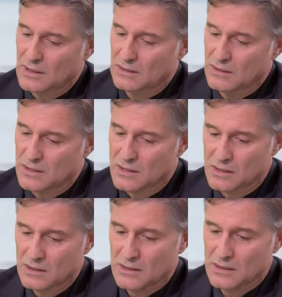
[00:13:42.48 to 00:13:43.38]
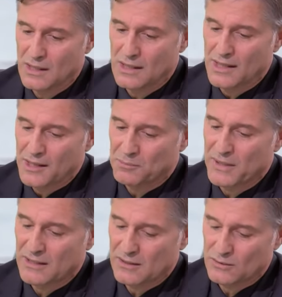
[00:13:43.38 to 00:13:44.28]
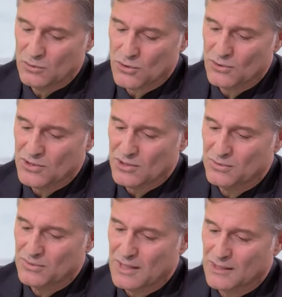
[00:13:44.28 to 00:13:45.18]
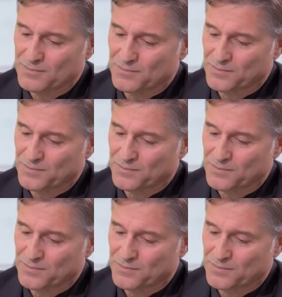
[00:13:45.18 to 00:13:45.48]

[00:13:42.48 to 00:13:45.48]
aktrisleridir. Ben son sınıftan